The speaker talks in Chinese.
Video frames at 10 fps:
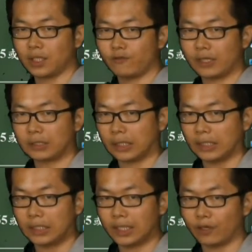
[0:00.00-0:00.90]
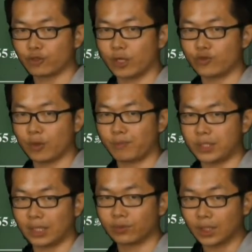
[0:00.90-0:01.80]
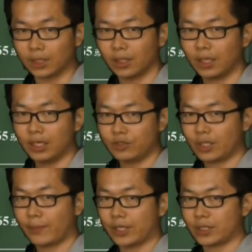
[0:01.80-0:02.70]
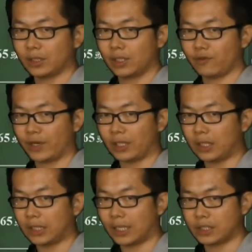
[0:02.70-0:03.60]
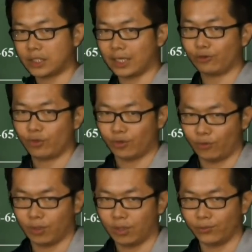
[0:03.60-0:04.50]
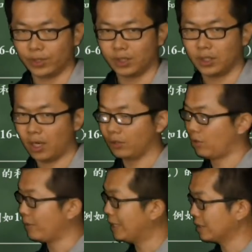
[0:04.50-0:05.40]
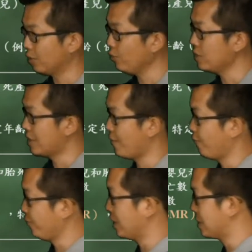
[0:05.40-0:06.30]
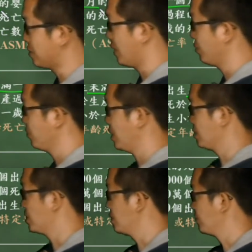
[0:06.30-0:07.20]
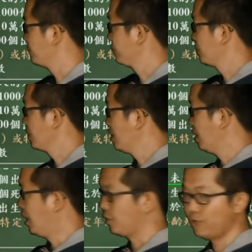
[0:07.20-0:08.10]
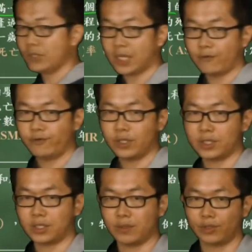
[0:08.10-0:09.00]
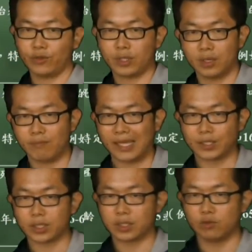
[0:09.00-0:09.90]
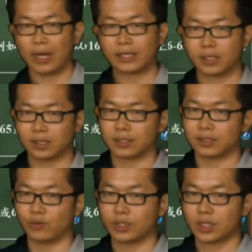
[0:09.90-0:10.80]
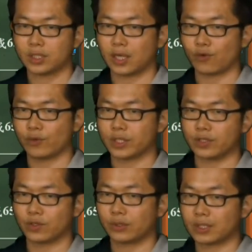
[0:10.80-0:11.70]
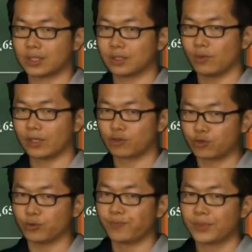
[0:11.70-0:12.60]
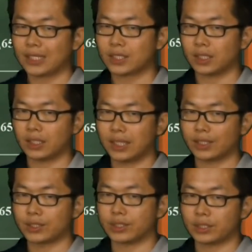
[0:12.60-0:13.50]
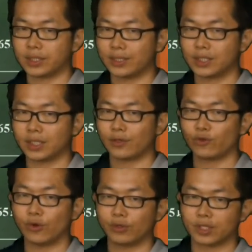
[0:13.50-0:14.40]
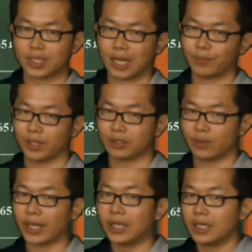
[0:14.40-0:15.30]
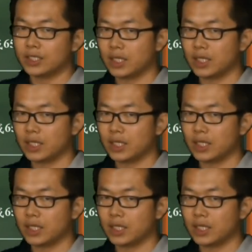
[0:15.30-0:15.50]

这个地方的医疗水准比较低，就代表这个地方应该是相对落后的。好，同样的孕产妇的死亡率也是。好，孕产妇的死亡率呢？每十万个死于生产过程中的死亡数，那这个一样是先进跟落后的差别，对不对？